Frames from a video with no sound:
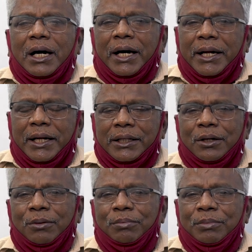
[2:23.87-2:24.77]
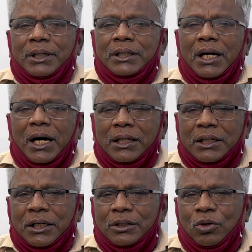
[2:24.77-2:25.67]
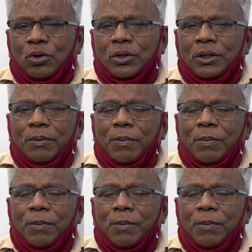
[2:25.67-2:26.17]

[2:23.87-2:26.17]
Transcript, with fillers: அன்றைய தினம் மிகுந்த ஆதங்கத்தோடு